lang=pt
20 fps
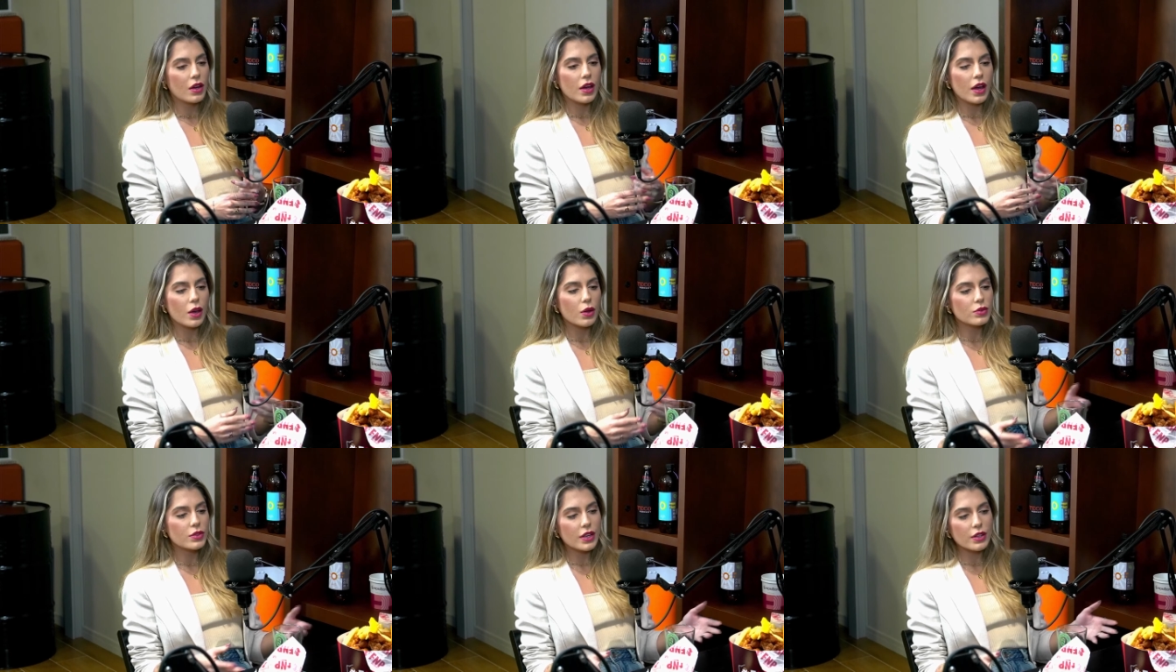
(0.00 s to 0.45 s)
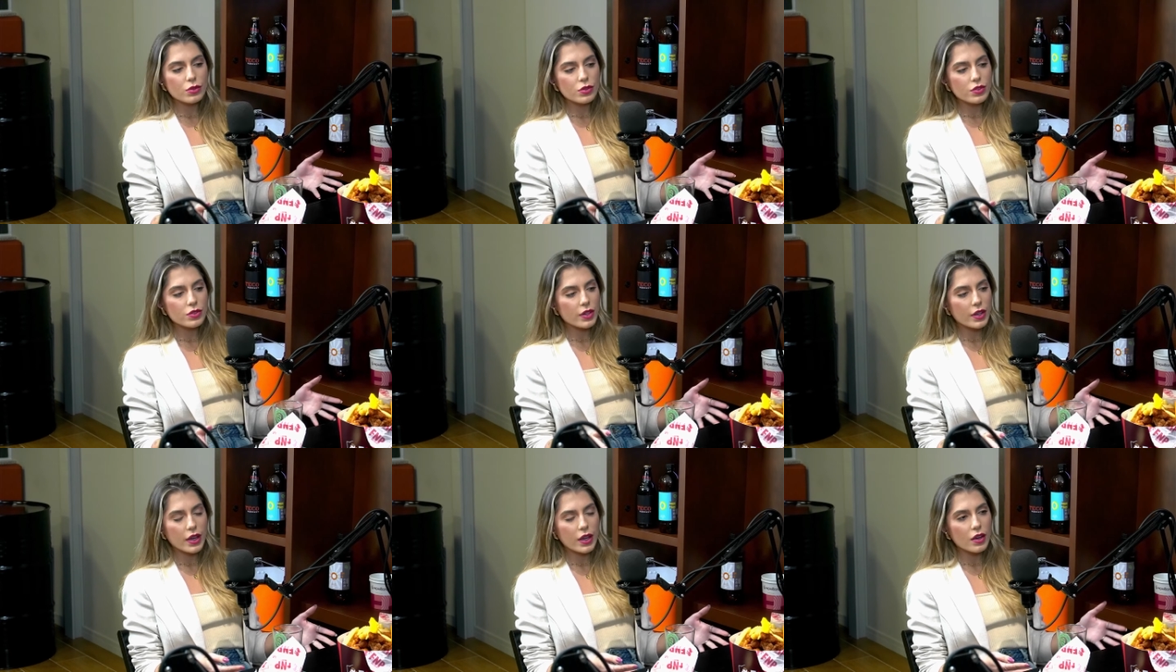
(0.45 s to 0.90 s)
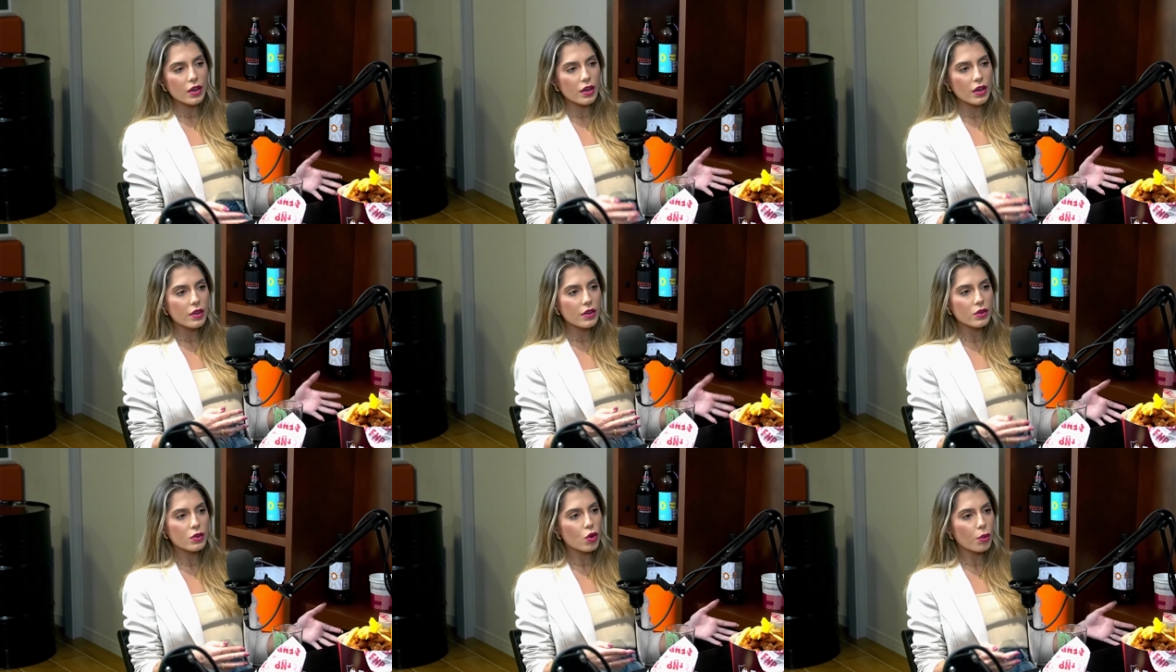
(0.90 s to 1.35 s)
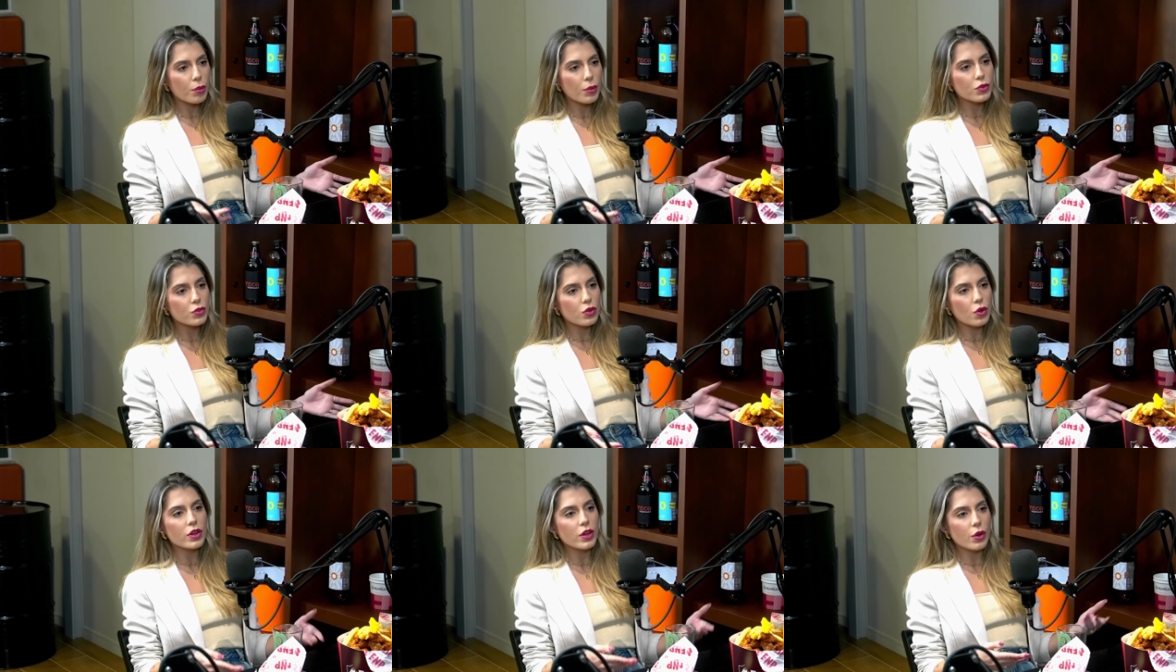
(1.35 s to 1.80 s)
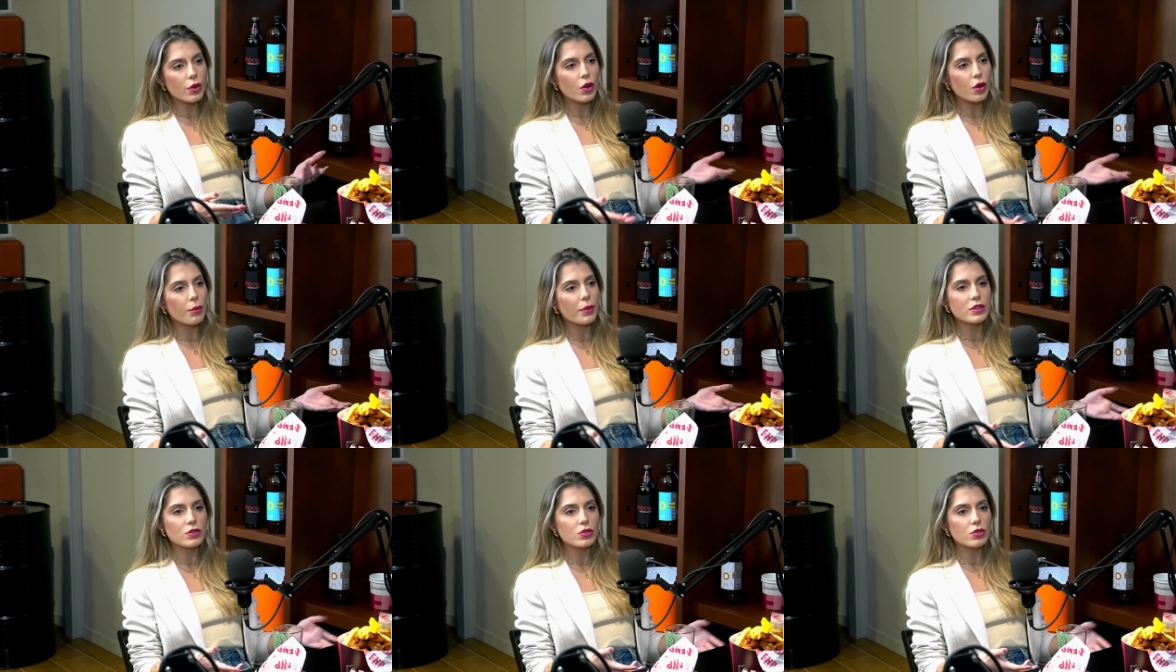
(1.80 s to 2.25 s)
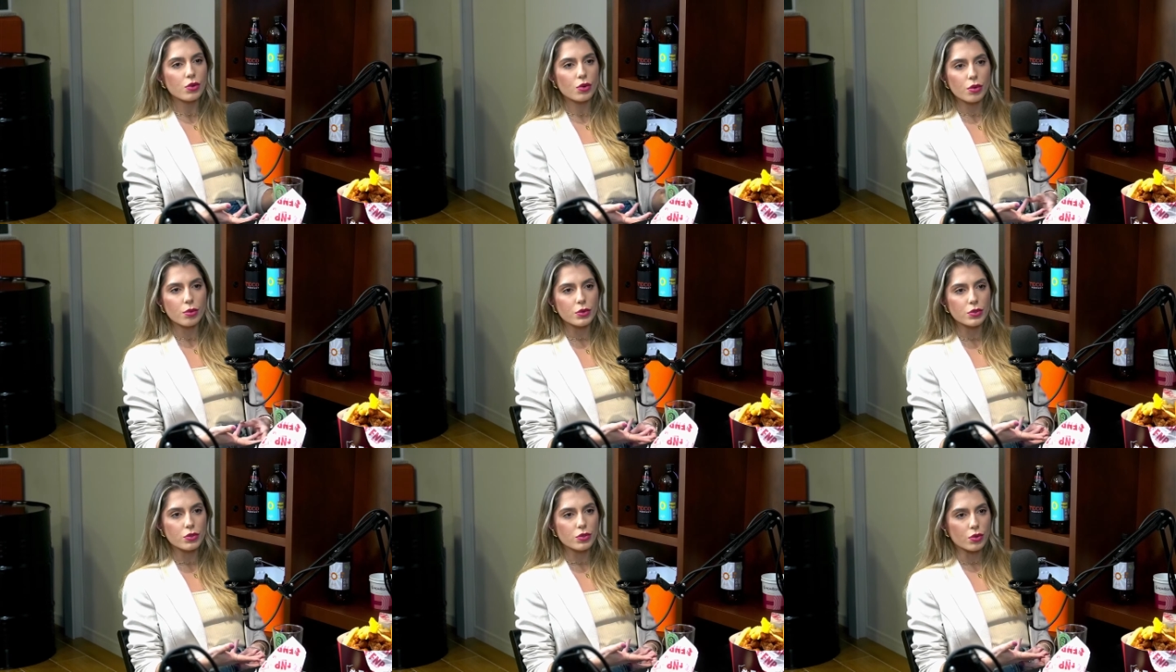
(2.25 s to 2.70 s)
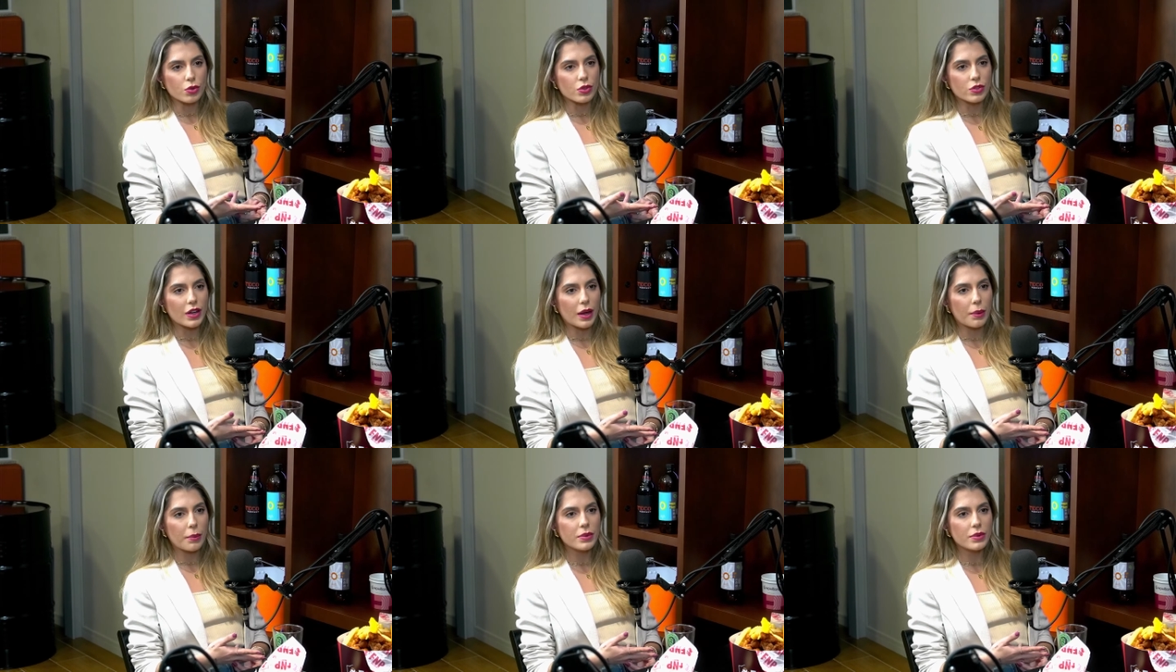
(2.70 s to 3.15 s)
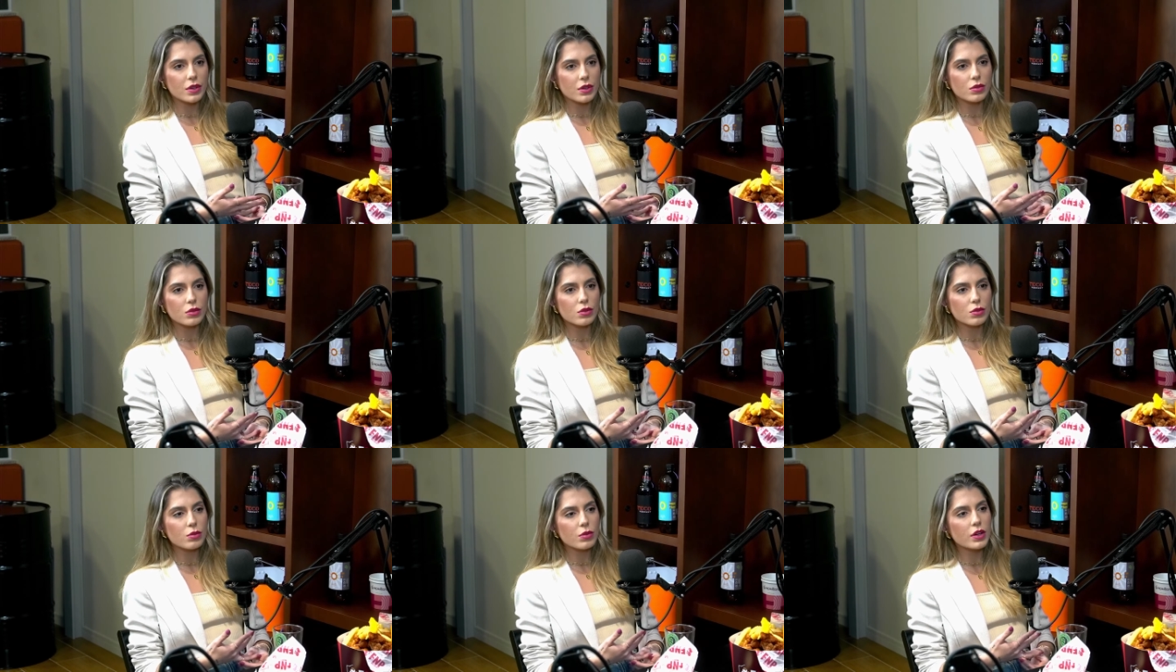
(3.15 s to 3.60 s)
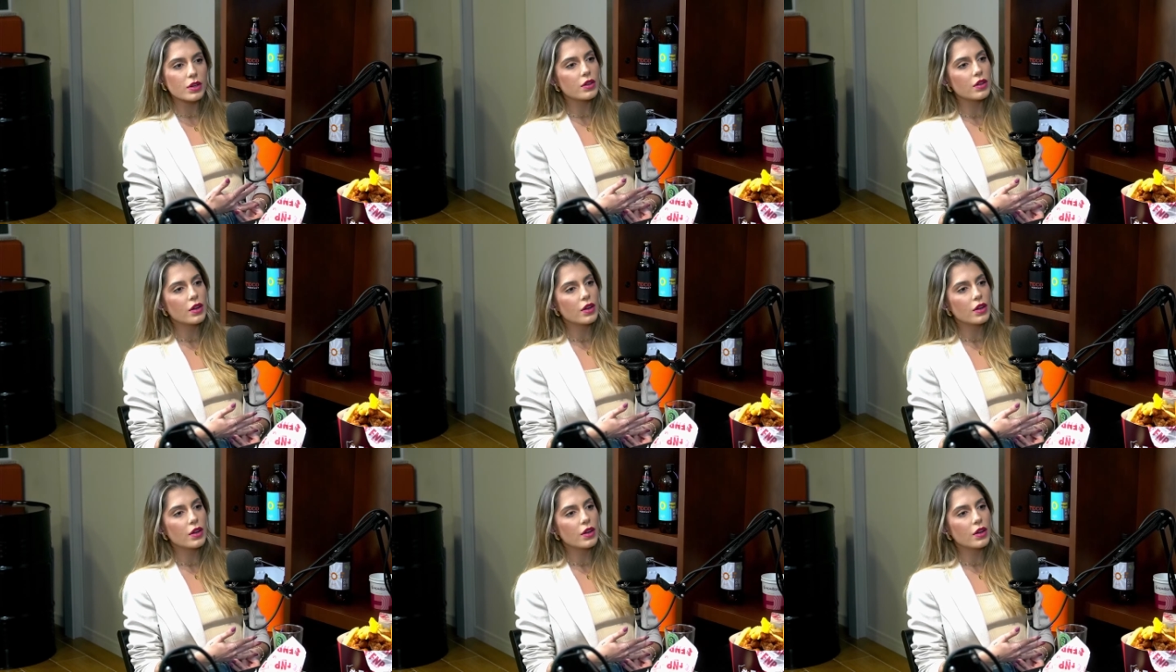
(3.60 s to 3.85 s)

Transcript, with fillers: Eu tento ser como eu sou e eu realmente sou como eu sou, sabe? Uhum. Então eu uhum. nunca